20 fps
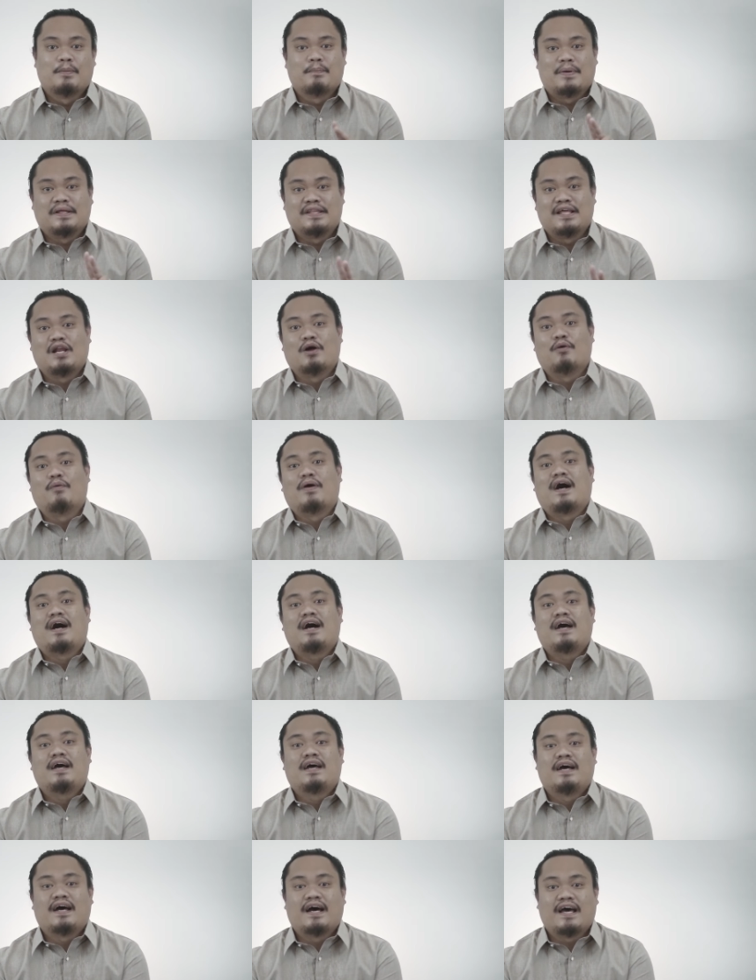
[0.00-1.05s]

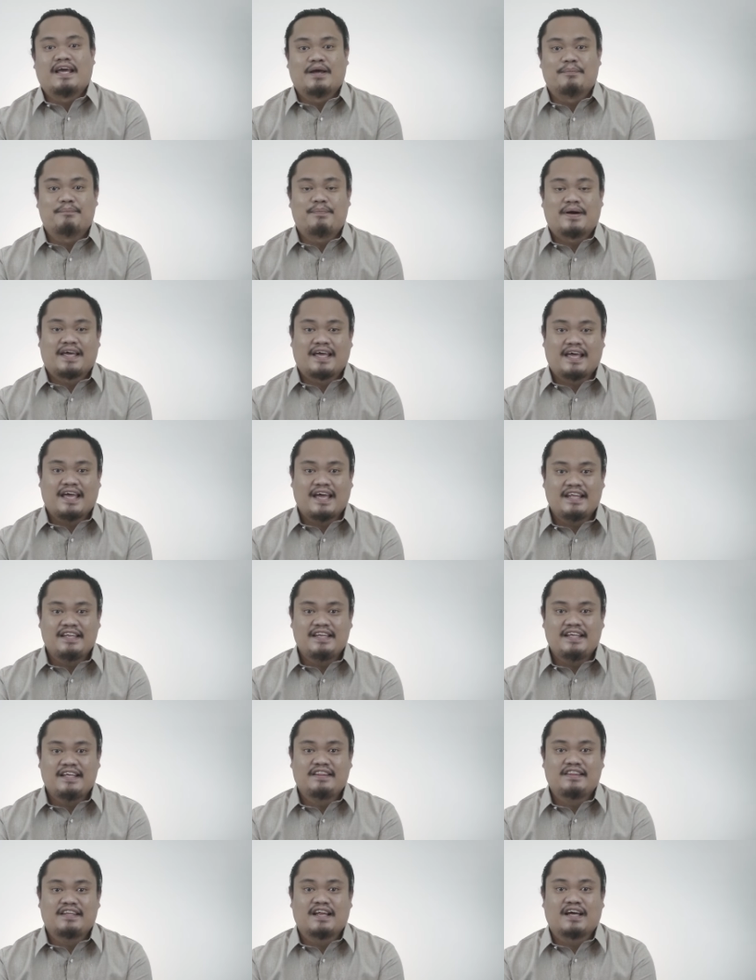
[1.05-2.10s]
Padalawa ay ang pag
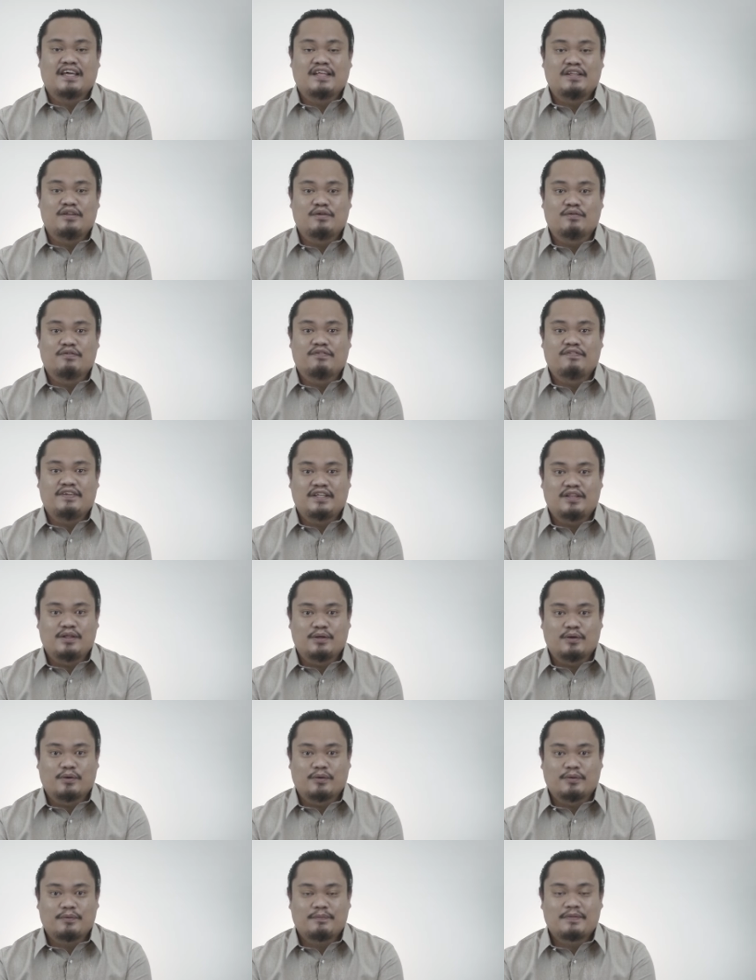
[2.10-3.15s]
edit ng inyong
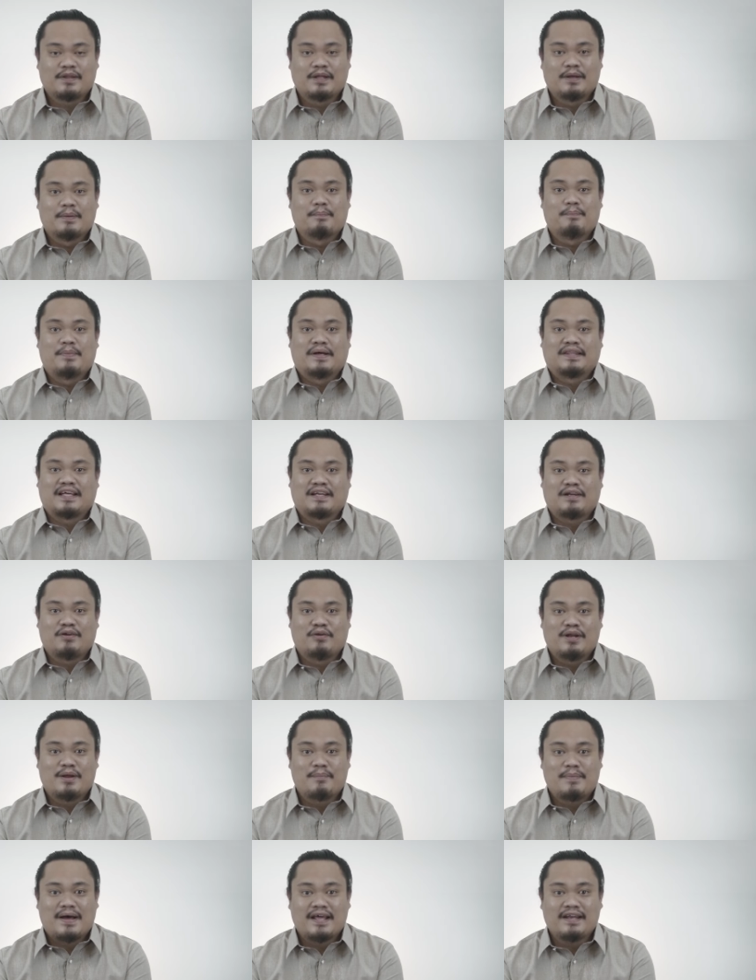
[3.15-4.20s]
video. Patatlo
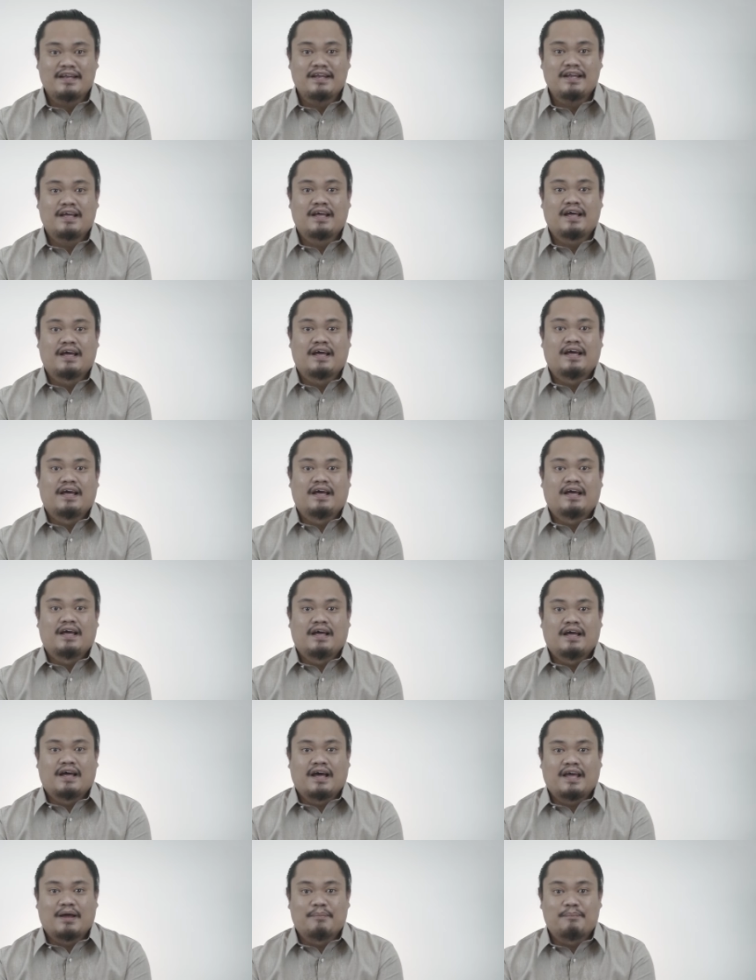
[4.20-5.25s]
naman
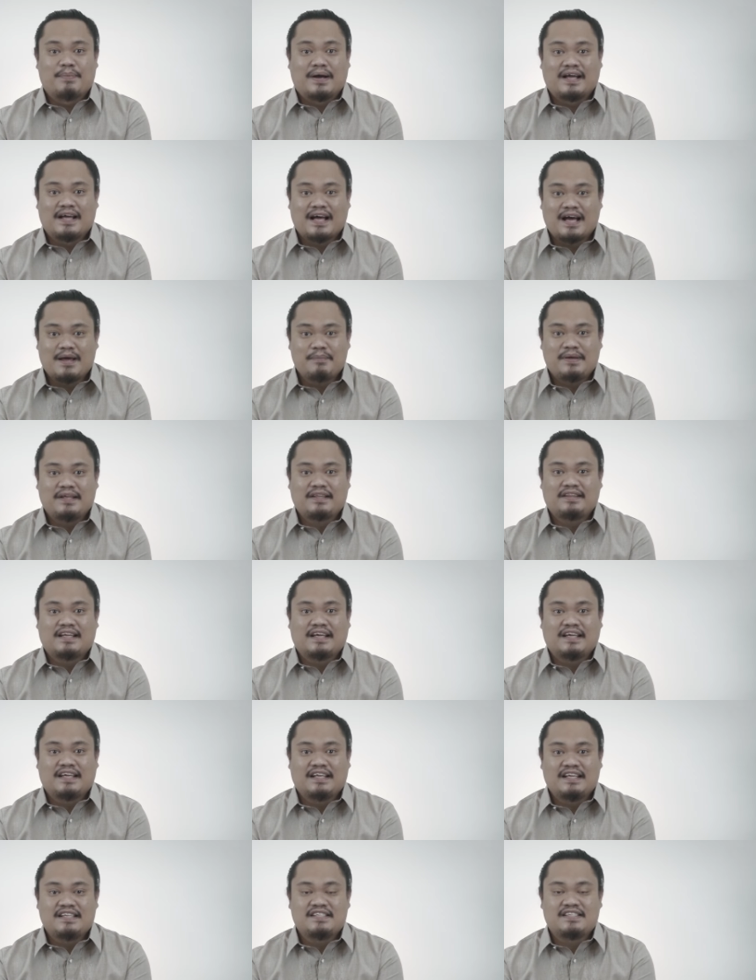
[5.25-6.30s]
ay ang paggamit ng
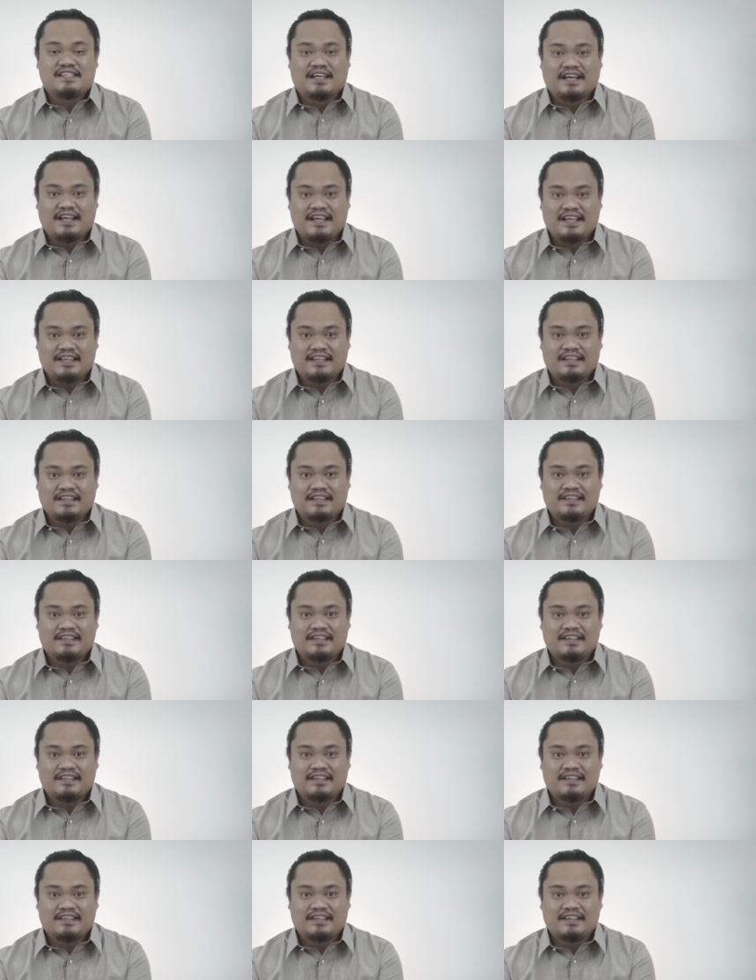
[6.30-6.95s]
green screen.